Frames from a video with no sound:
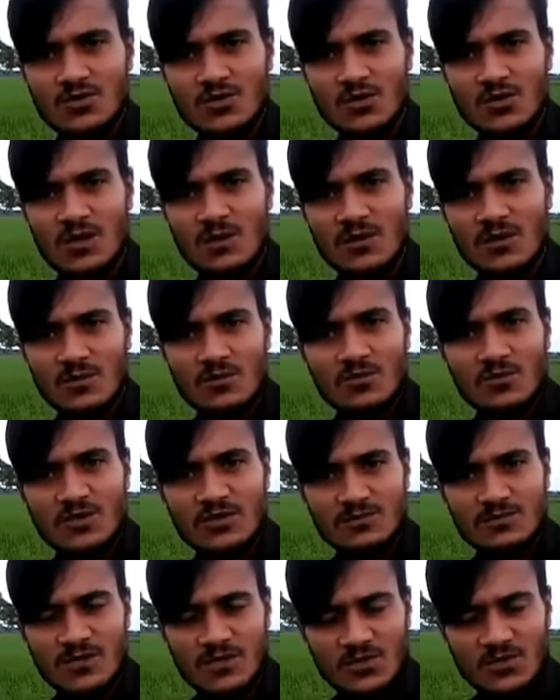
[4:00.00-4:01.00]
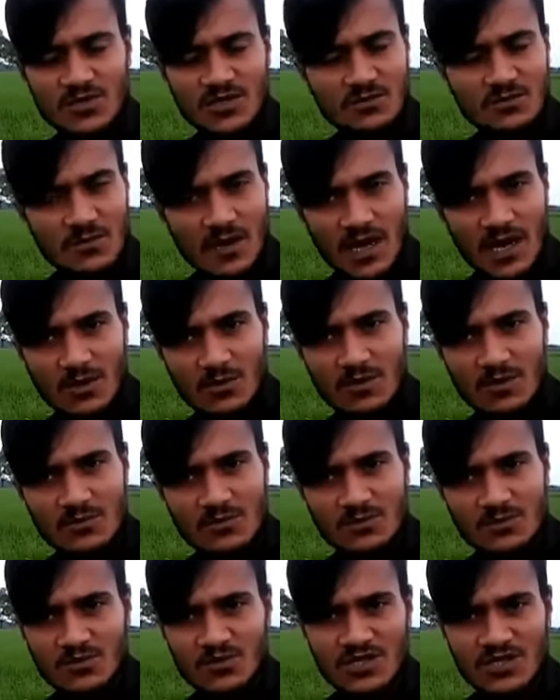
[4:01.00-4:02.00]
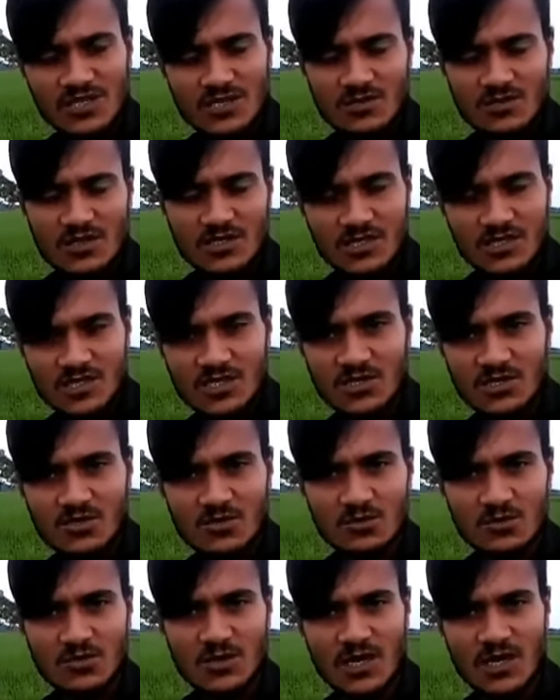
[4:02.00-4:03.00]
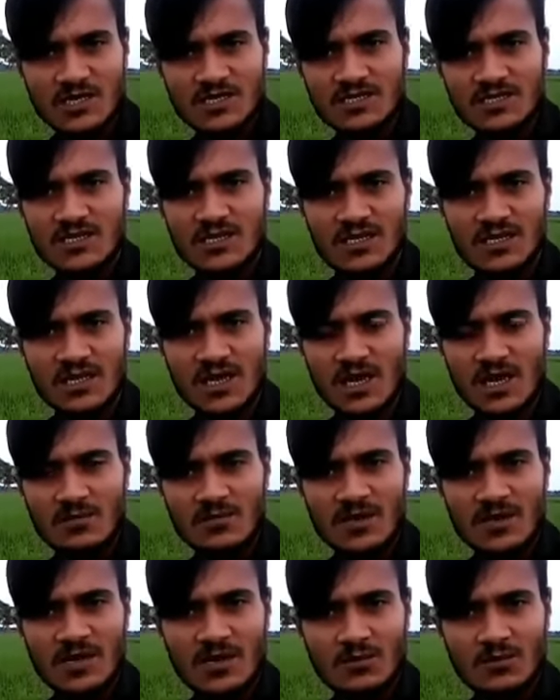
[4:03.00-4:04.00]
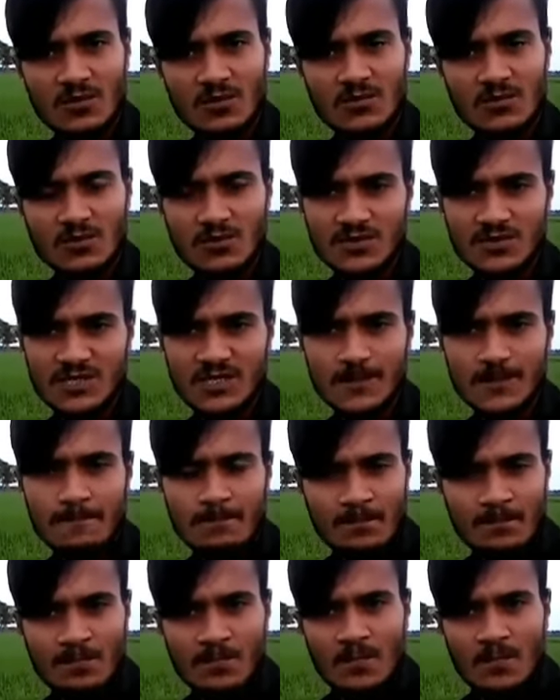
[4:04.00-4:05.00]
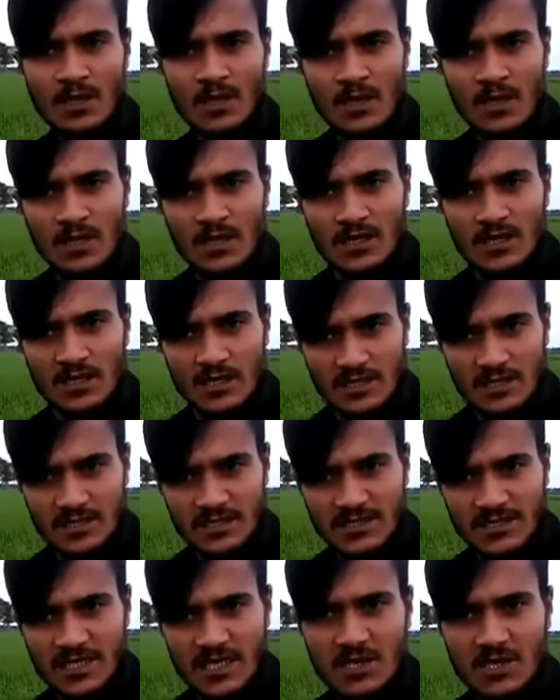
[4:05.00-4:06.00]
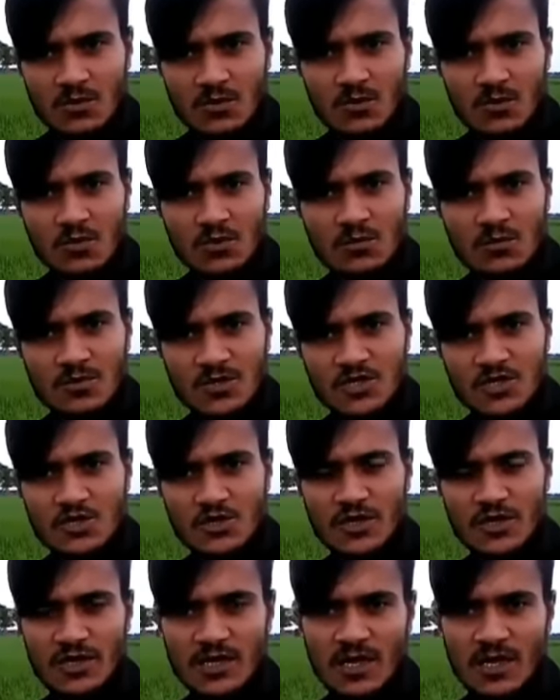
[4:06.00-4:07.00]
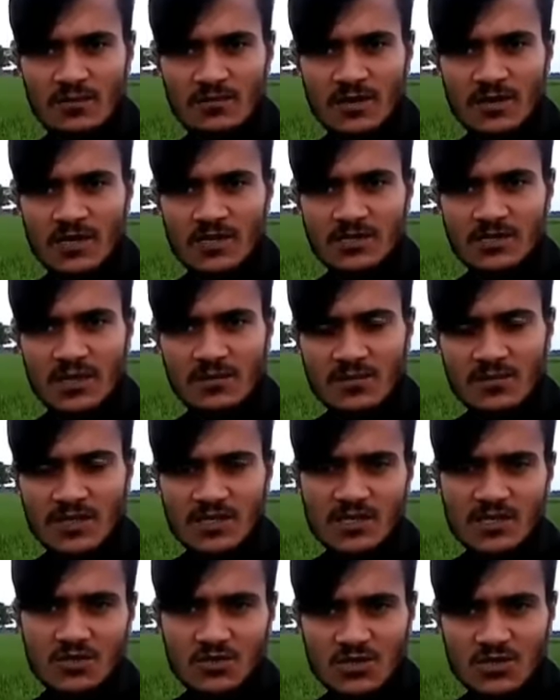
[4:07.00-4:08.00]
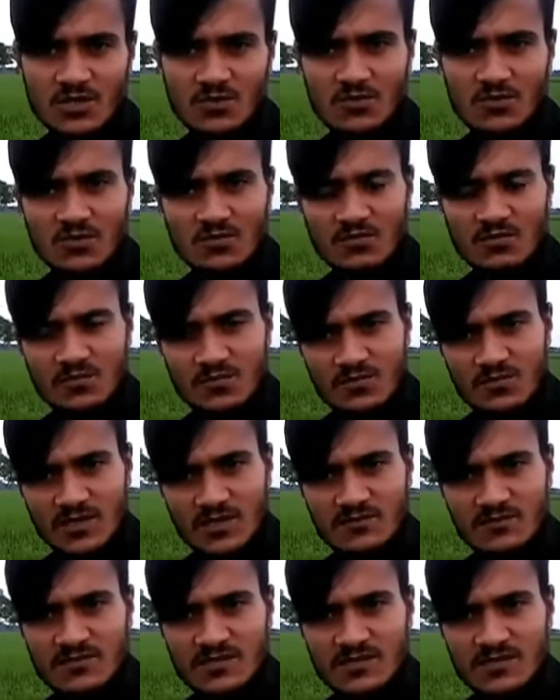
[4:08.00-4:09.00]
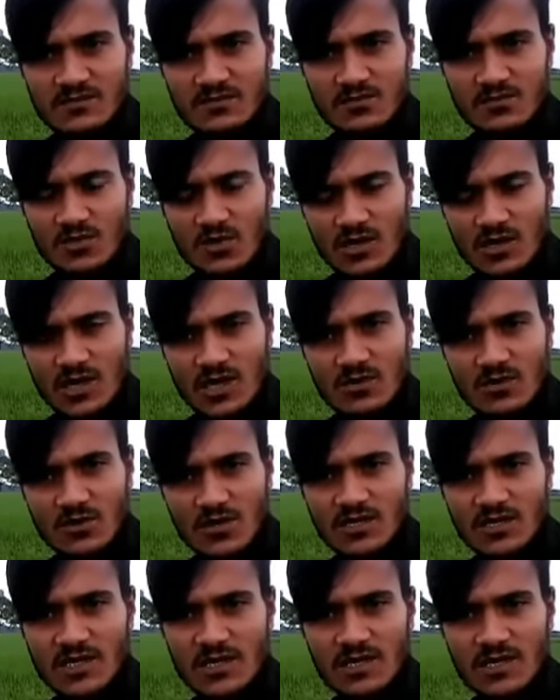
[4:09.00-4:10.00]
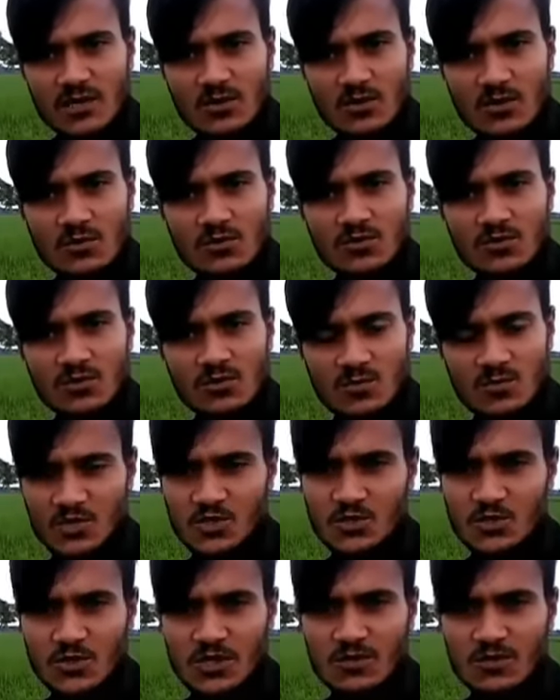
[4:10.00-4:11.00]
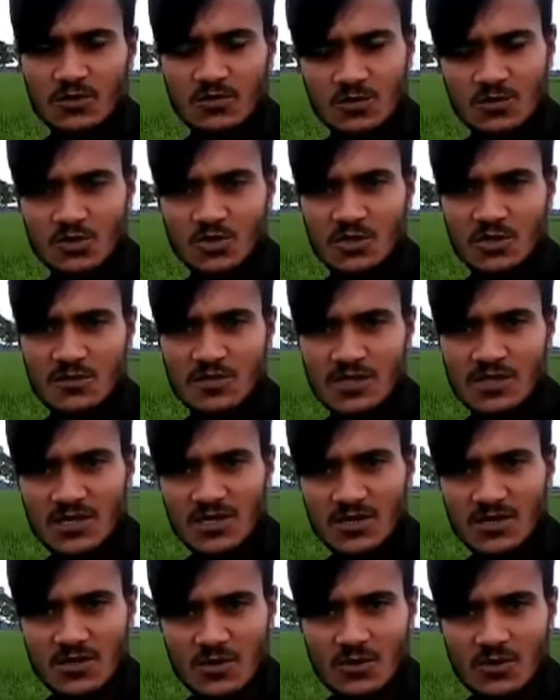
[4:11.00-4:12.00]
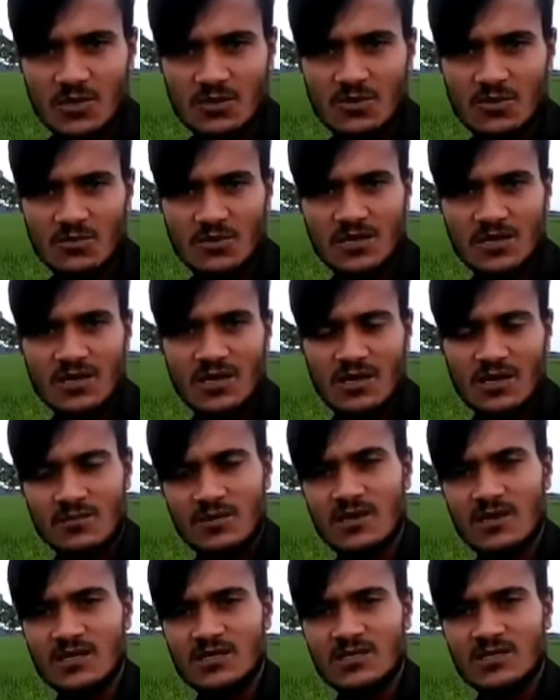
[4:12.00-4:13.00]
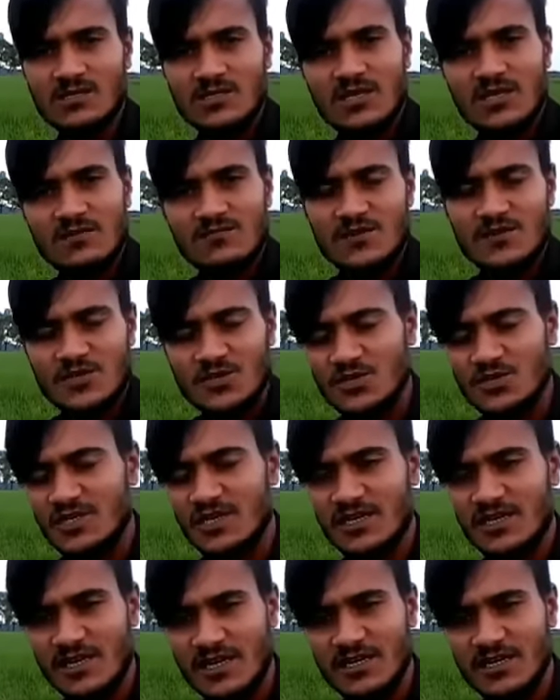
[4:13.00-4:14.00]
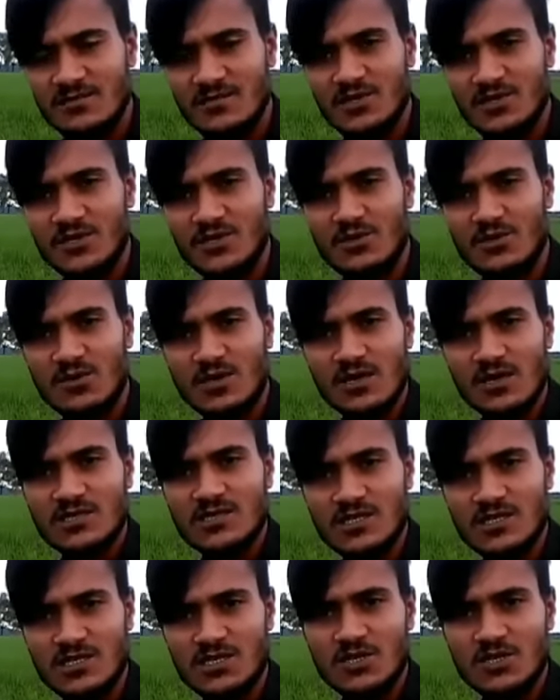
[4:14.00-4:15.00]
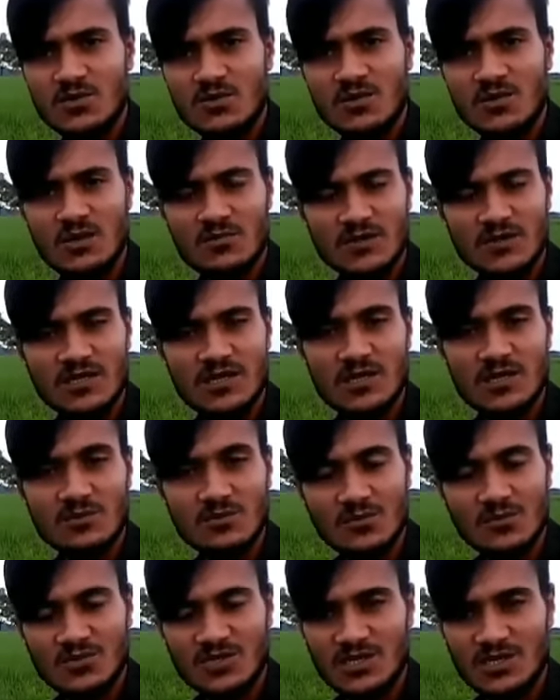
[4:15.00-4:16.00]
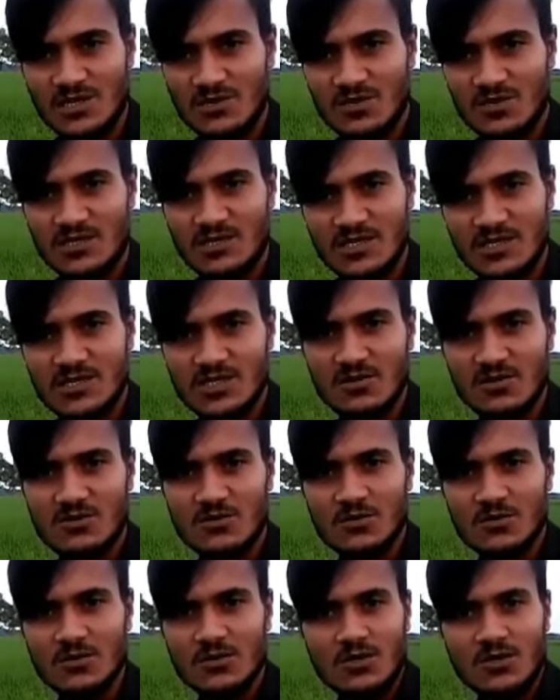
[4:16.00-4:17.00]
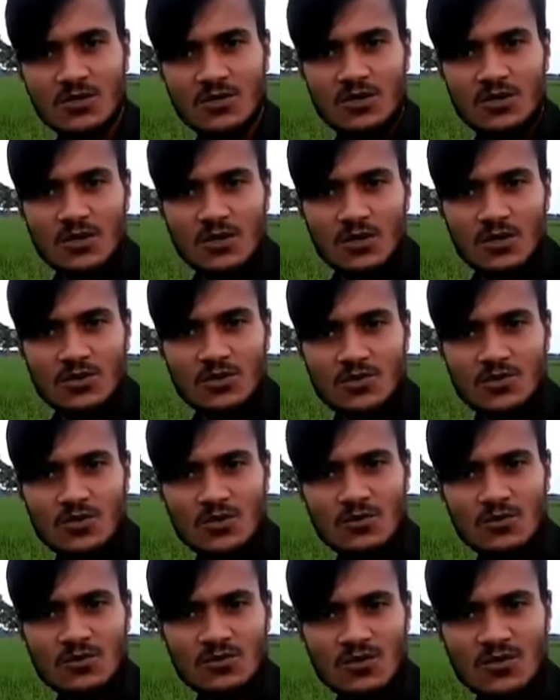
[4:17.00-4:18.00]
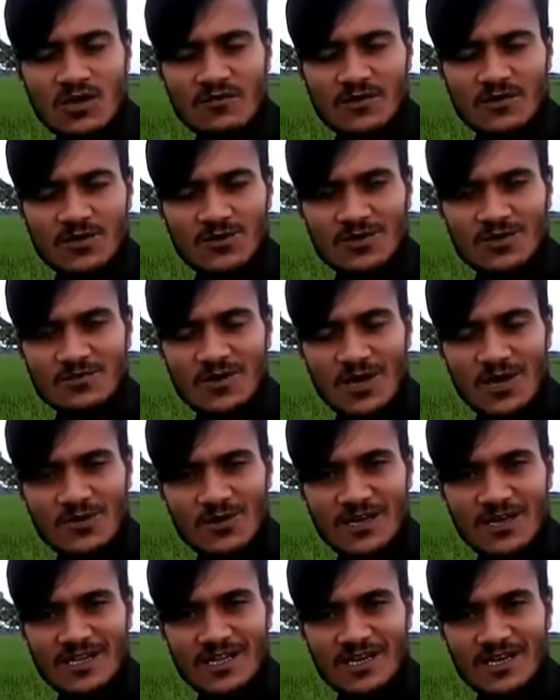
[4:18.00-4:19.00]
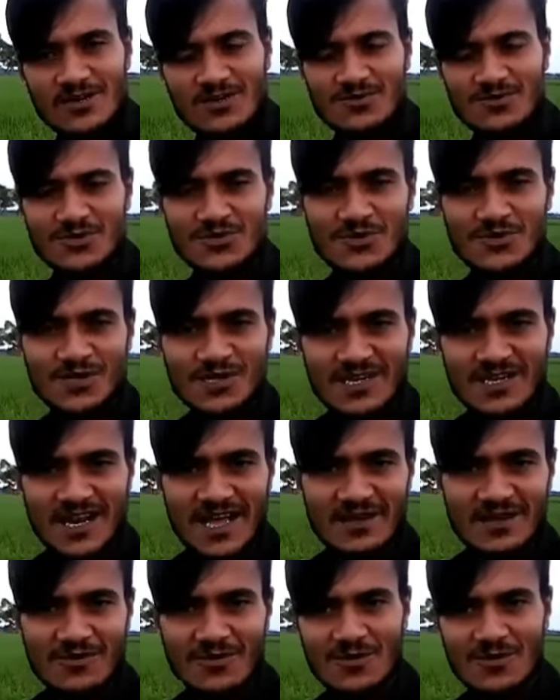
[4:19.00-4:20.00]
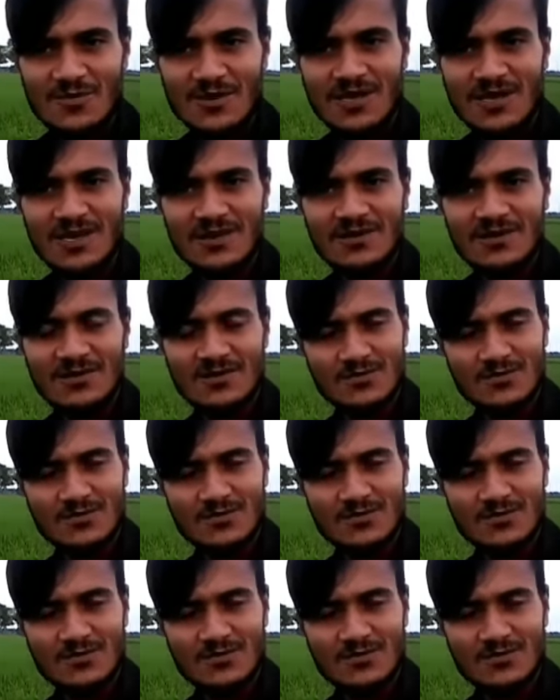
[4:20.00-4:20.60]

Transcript: তো আমরা ভিডিওটি ভালোভাবে বুঝিয়ে দেওয়ার চেষ্টা করব আজকে আমরা বলবো যে যে কোনো বিষয়ে আমরা আপনাদের যদি কোনো টিপস দরকার হয়ে থাকে কবুতর বিষয়ে অবশ্যই আমাদেরকে কমেন্ট করবেন আমরা সেই বিষয়টা নিয়েই ভিডিও করার চেষ্টা করব আপনাদেরকে বুঝিয়ে দেওয়ার চেষ্টা করব তো বন্ধুরা ভিডিওটি ভালো লেগে থাকলে অবশ্যই একটি লাইক করবেন